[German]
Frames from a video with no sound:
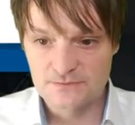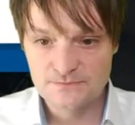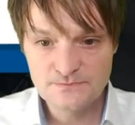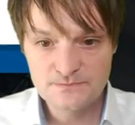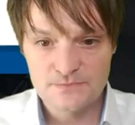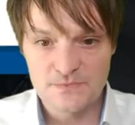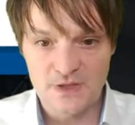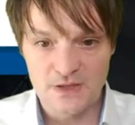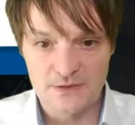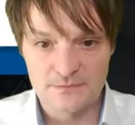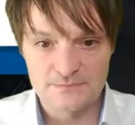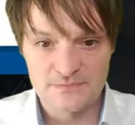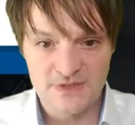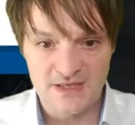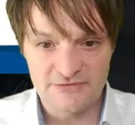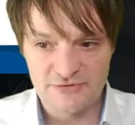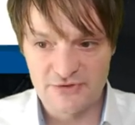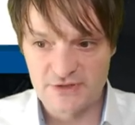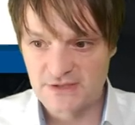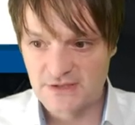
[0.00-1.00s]
ähm,
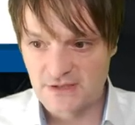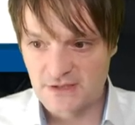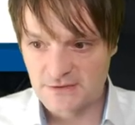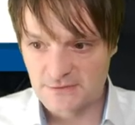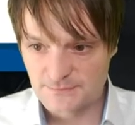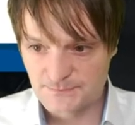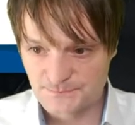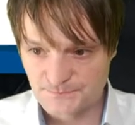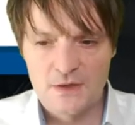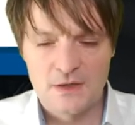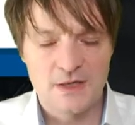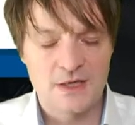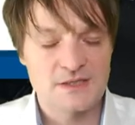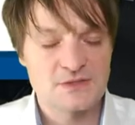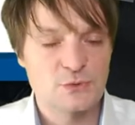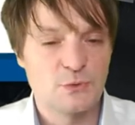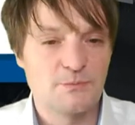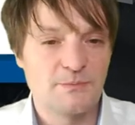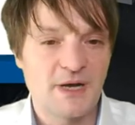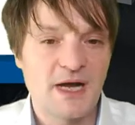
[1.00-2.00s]
definiert. Ja,
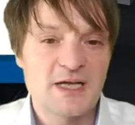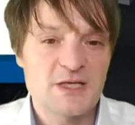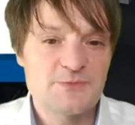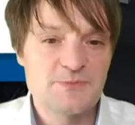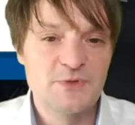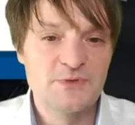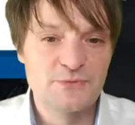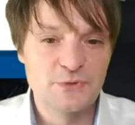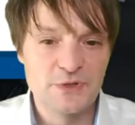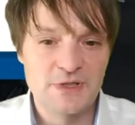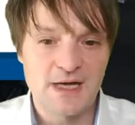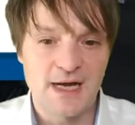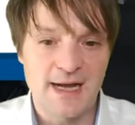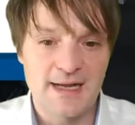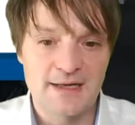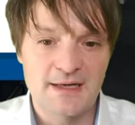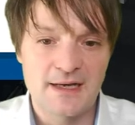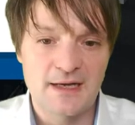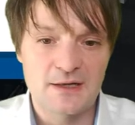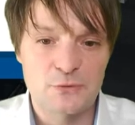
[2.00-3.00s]
so ein Beispiel für eine
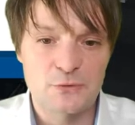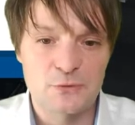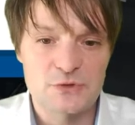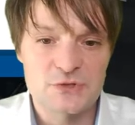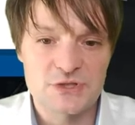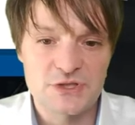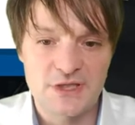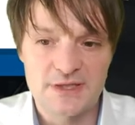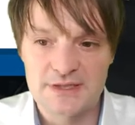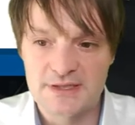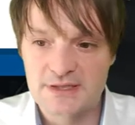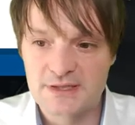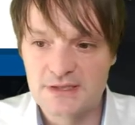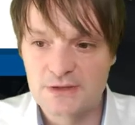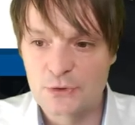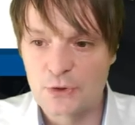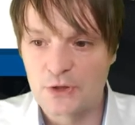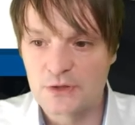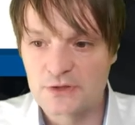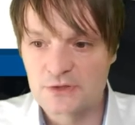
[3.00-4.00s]
Einlagerungsstrategie
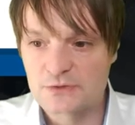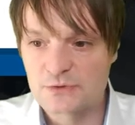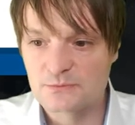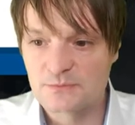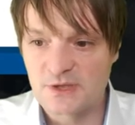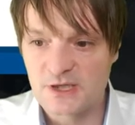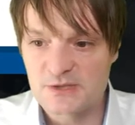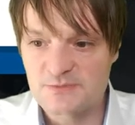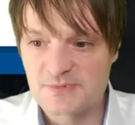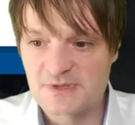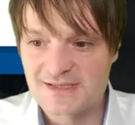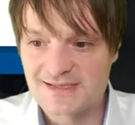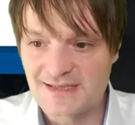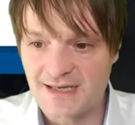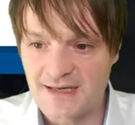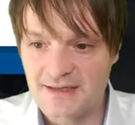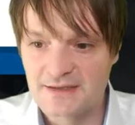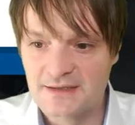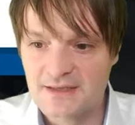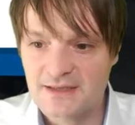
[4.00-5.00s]
könnte zum Beispiel
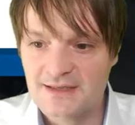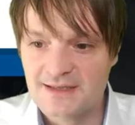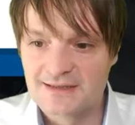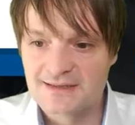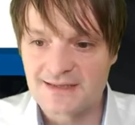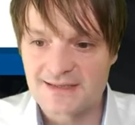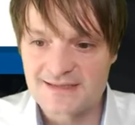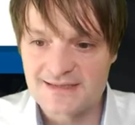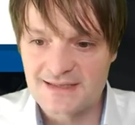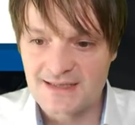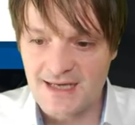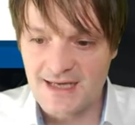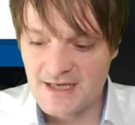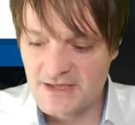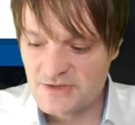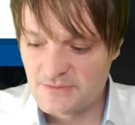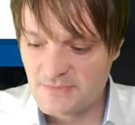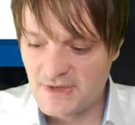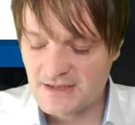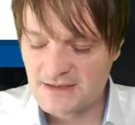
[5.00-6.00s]
sein, dass
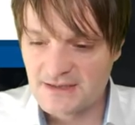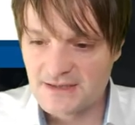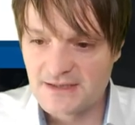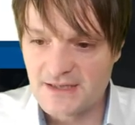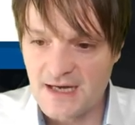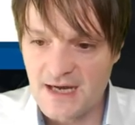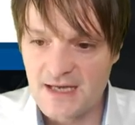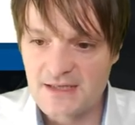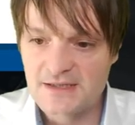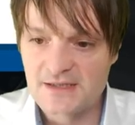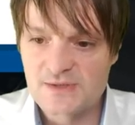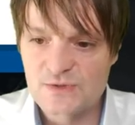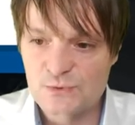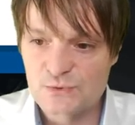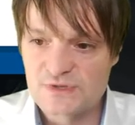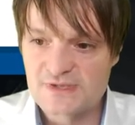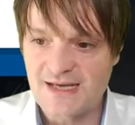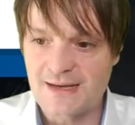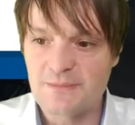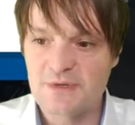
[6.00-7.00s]
gleiche Materialien
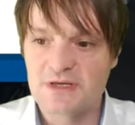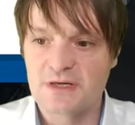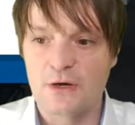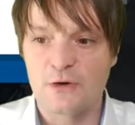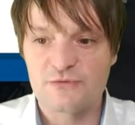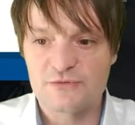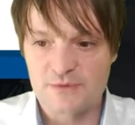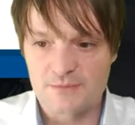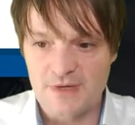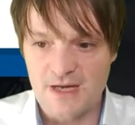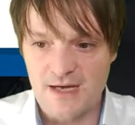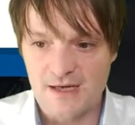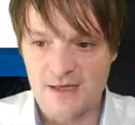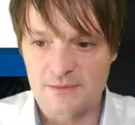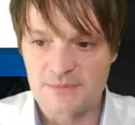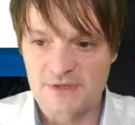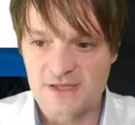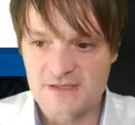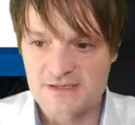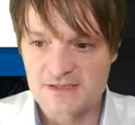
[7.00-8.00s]
zusammen auf einem
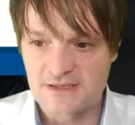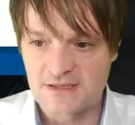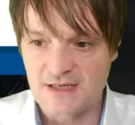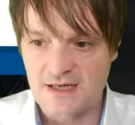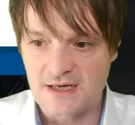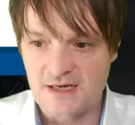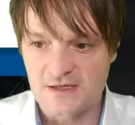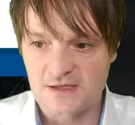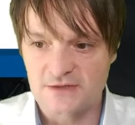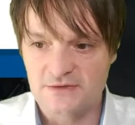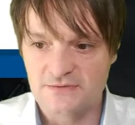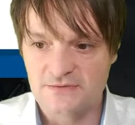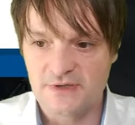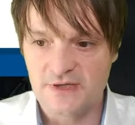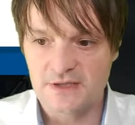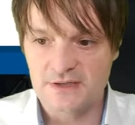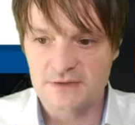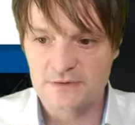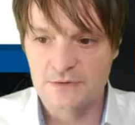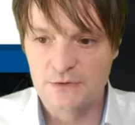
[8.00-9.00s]
Lagerplatz gelagert
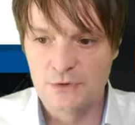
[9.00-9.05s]
werden.